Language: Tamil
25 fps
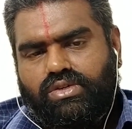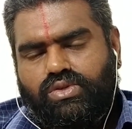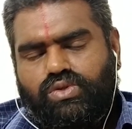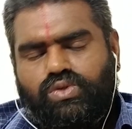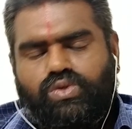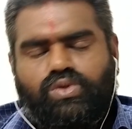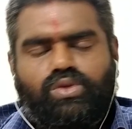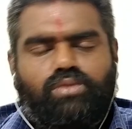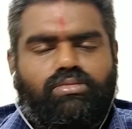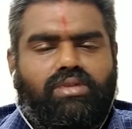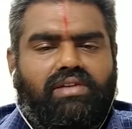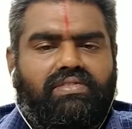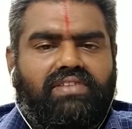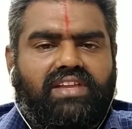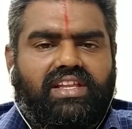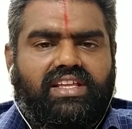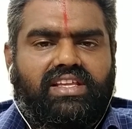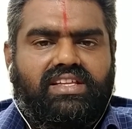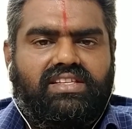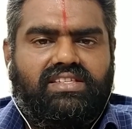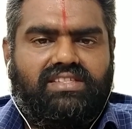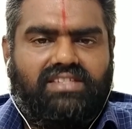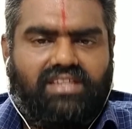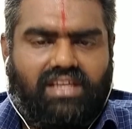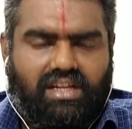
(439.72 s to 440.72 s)

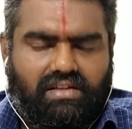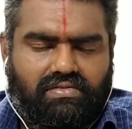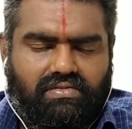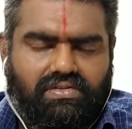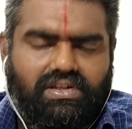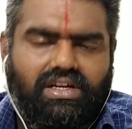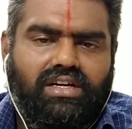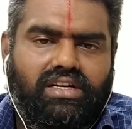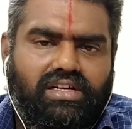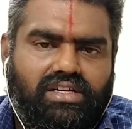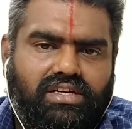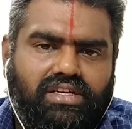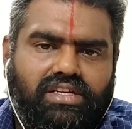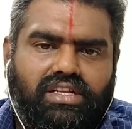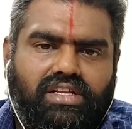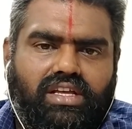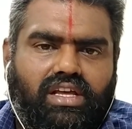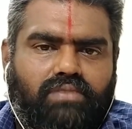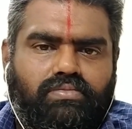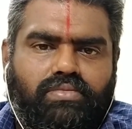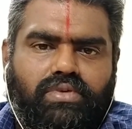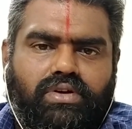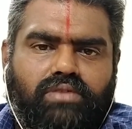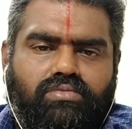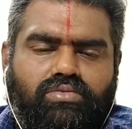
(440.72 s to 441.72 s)
சுபவிரய செலவுகள் என்று
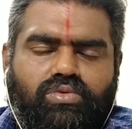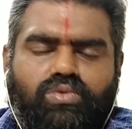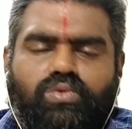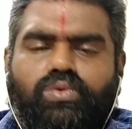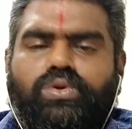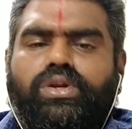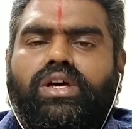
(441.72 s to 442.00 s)
ஏற்படும்